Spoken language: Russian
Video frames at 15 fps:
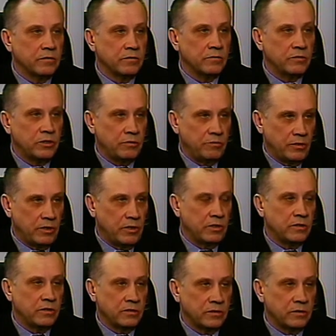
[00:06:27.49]
Мы
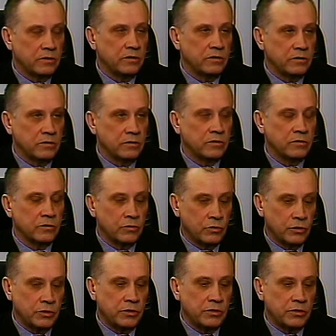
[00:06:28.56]
имели
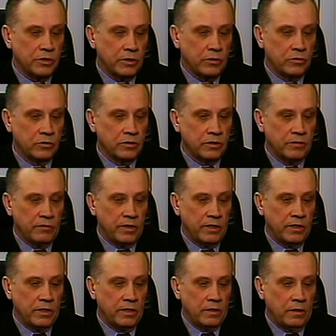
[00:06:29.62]
очень серьезное
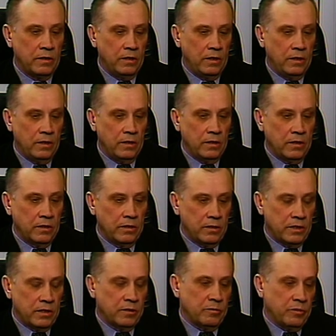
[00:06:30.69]
влияние.
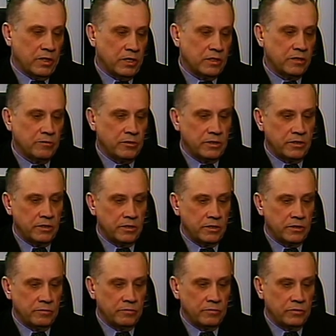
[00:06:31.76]
Ирак по разным
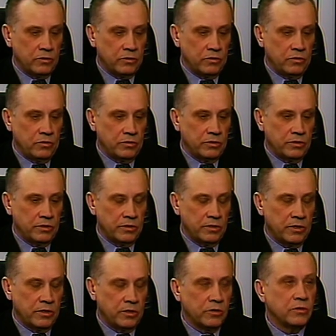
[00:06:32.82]
оценкам должен, так
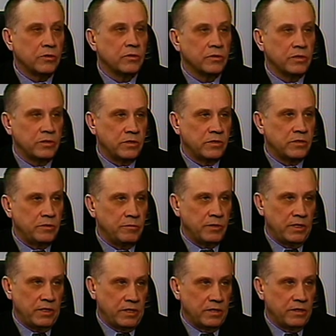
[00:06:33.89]
сказать, от 3 до 10
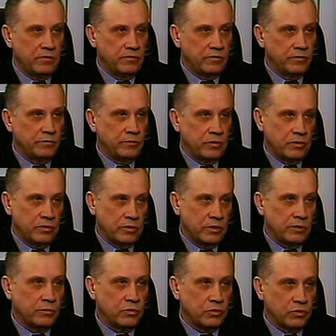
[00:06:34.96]
миллиардов,
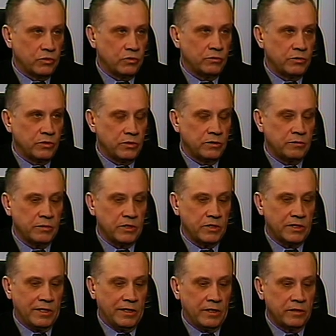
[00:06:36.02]
потому что мы
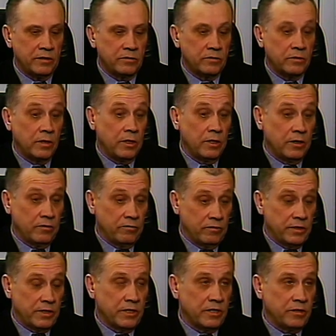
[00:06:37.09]
поставили... Mm -hmm. В
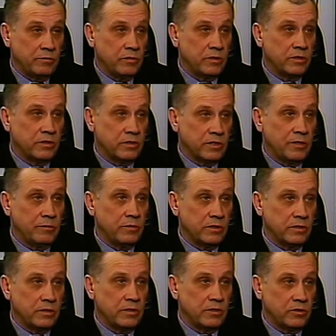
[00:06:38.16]
Ираке мы, сами
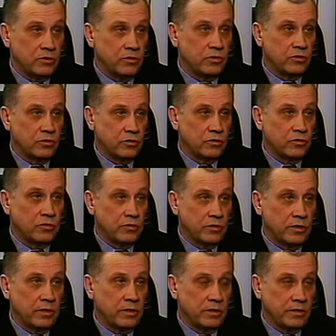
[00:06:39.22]
знаете,
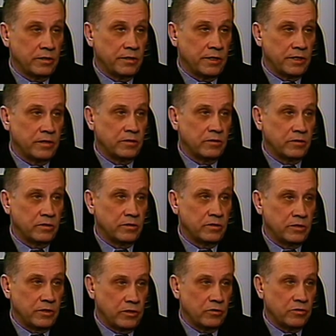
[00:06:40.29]
строили ряд э,
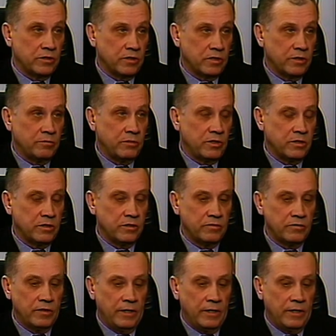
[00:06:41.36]
серьезных объектов.